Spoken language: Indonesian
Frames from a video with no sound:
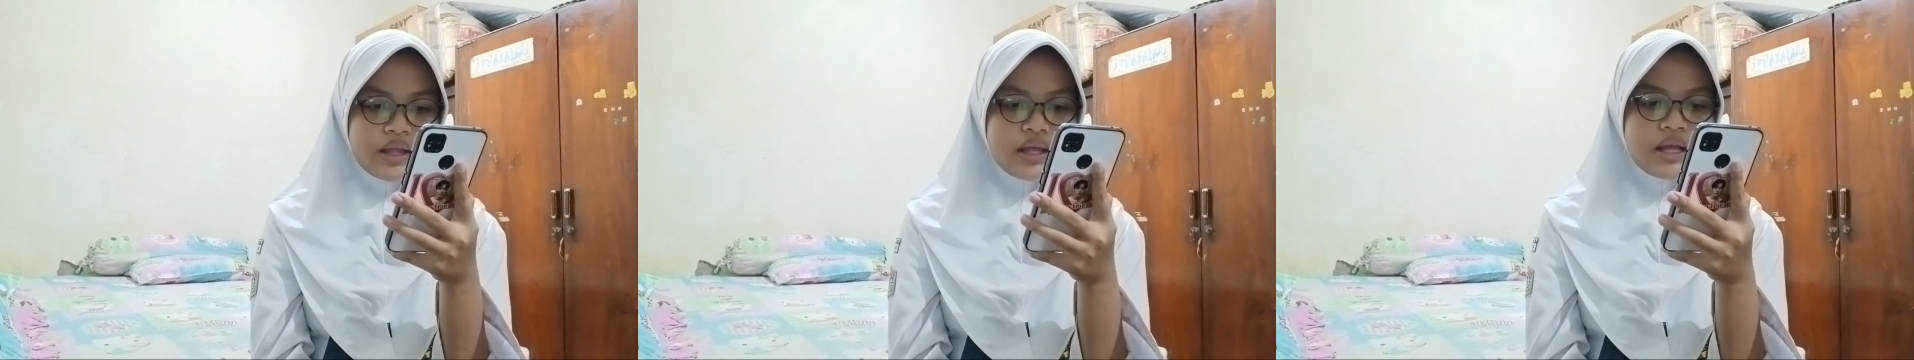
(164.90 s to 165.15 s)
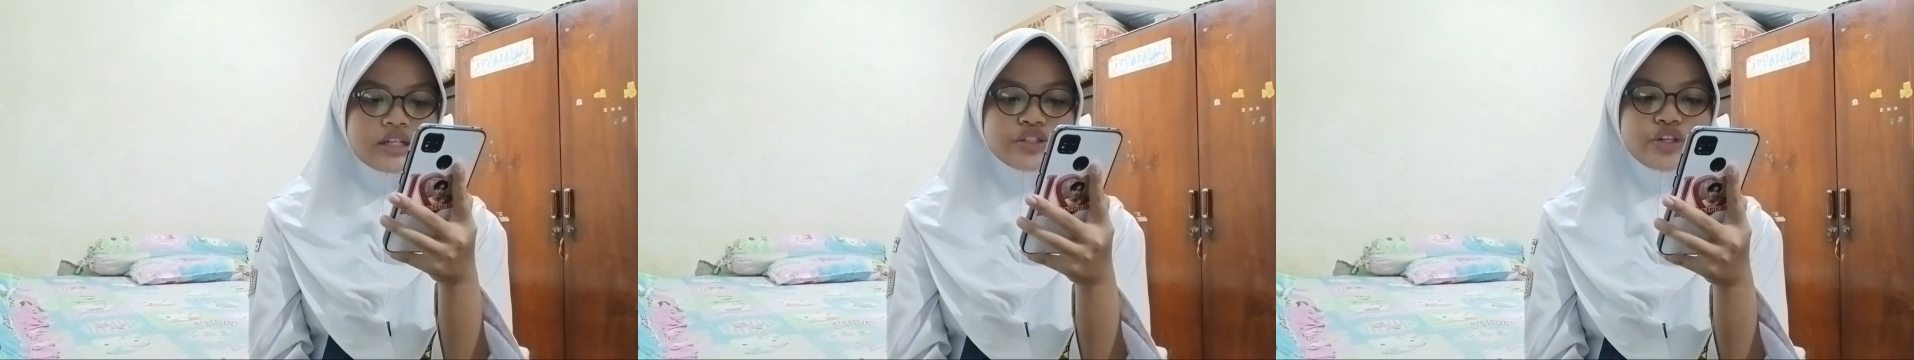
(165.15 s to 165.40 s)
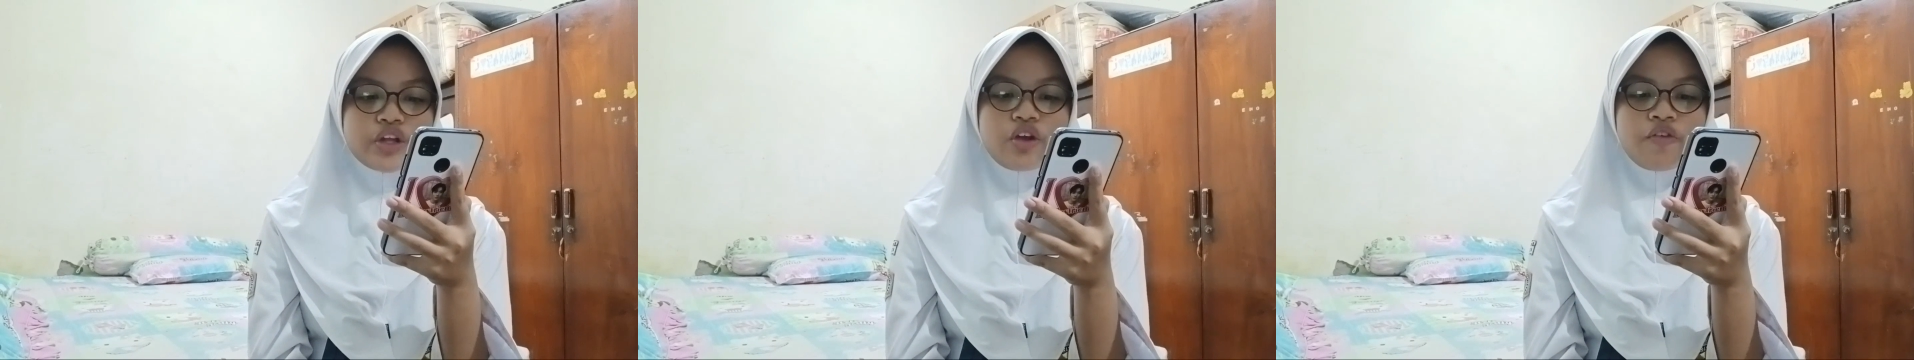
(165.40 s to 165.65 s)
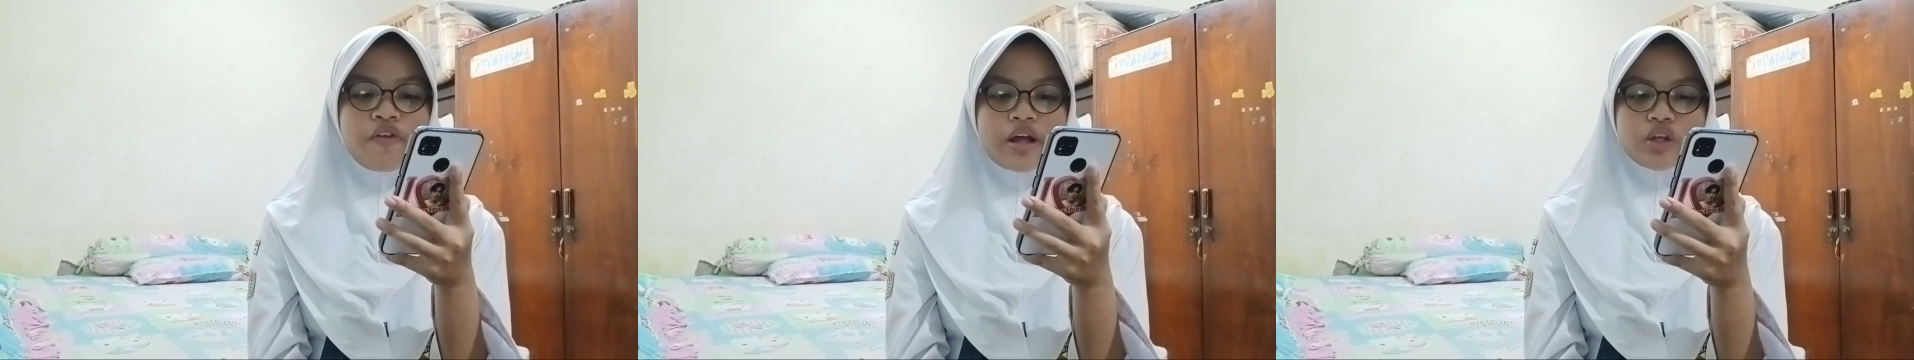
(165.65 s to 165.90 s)

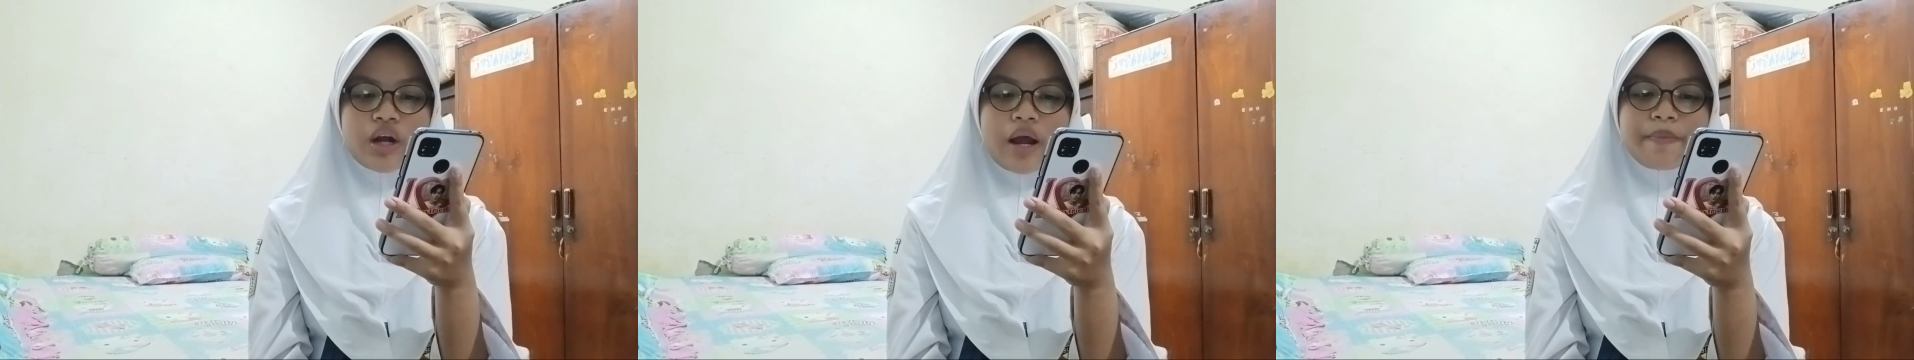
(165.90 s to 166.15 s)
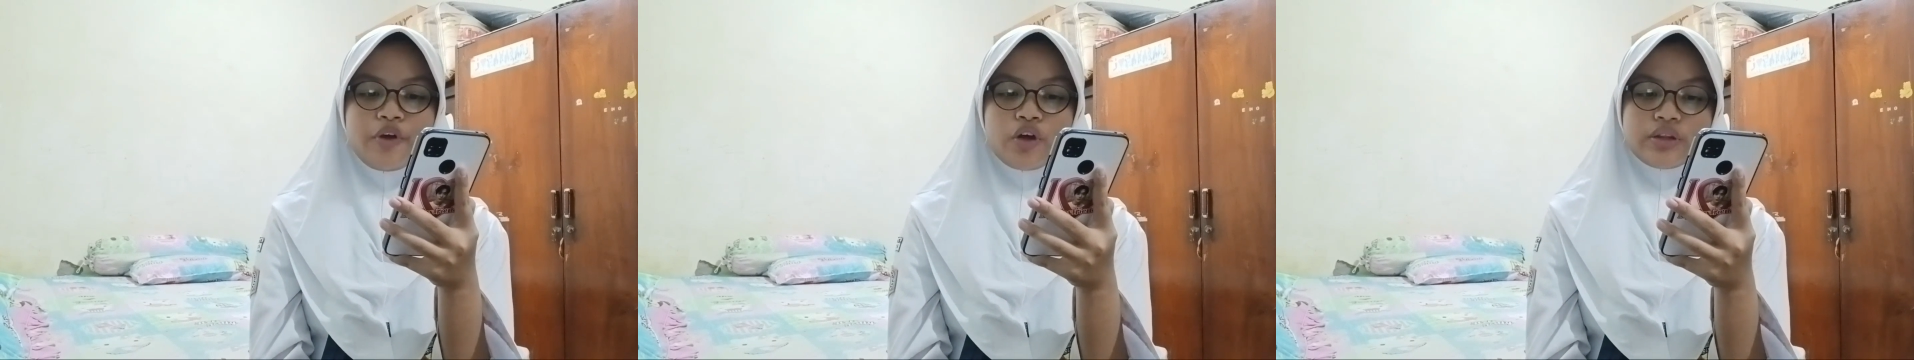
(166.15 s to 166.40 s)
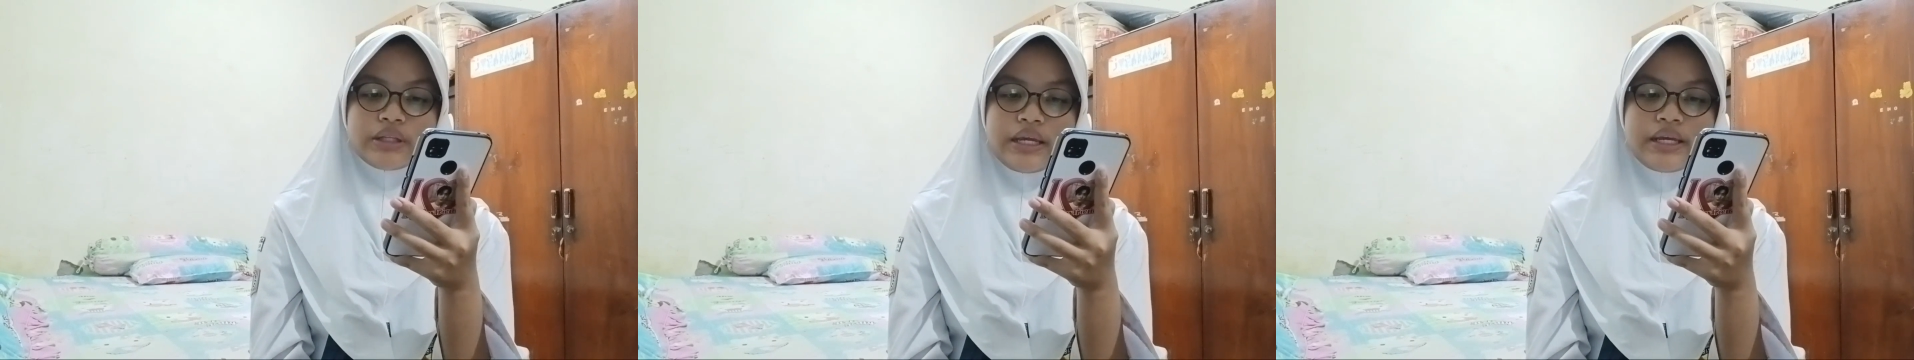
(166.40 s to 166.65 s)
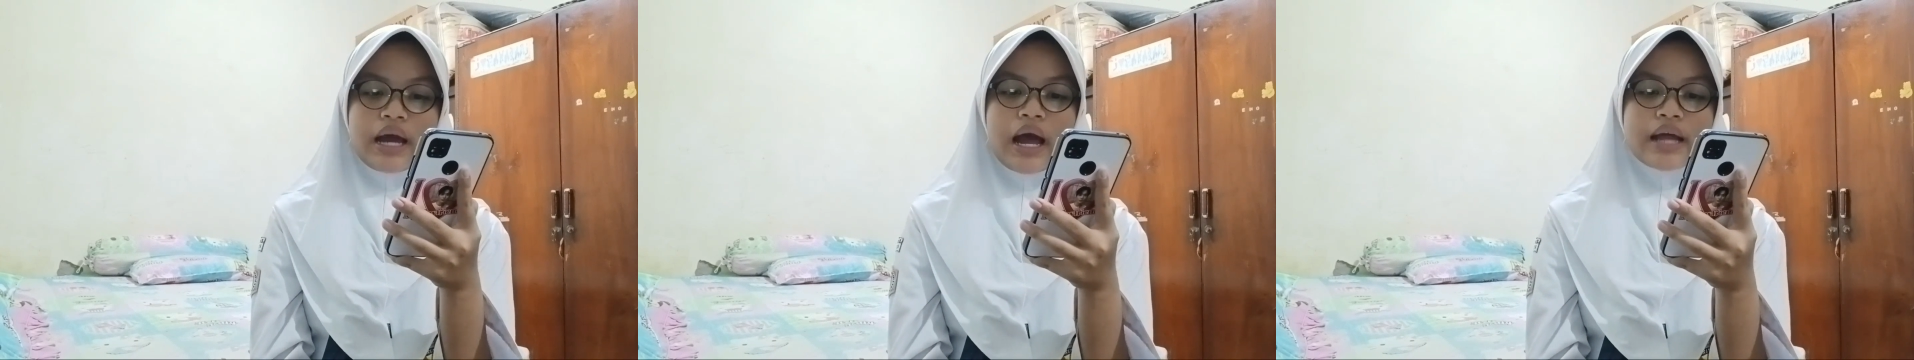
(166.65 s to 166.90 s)
Contoh faktor
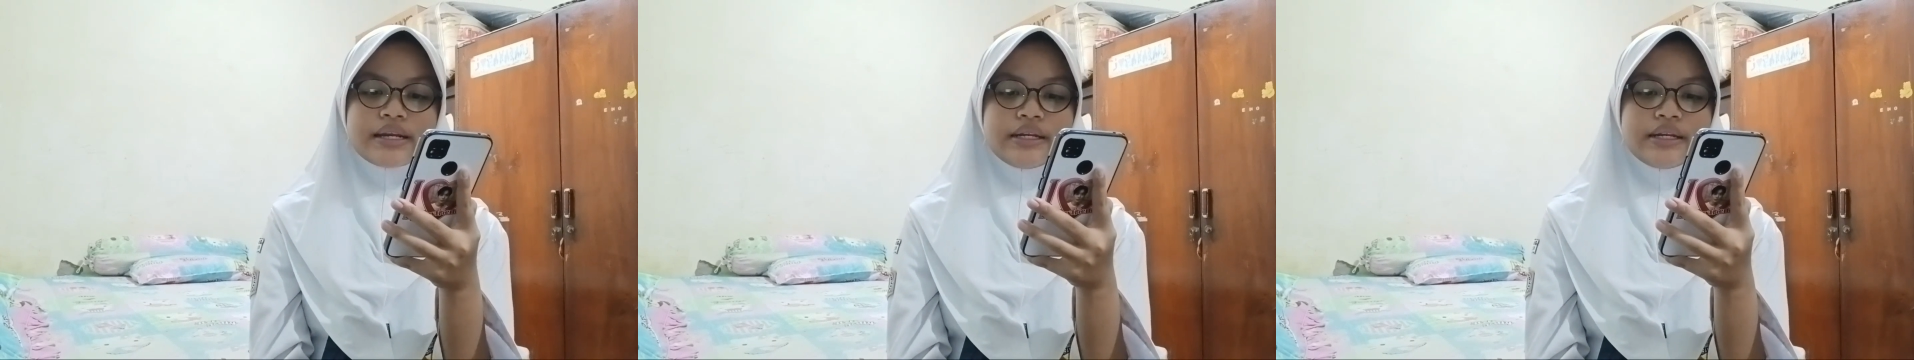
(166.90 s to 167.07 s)
abiotik yang ada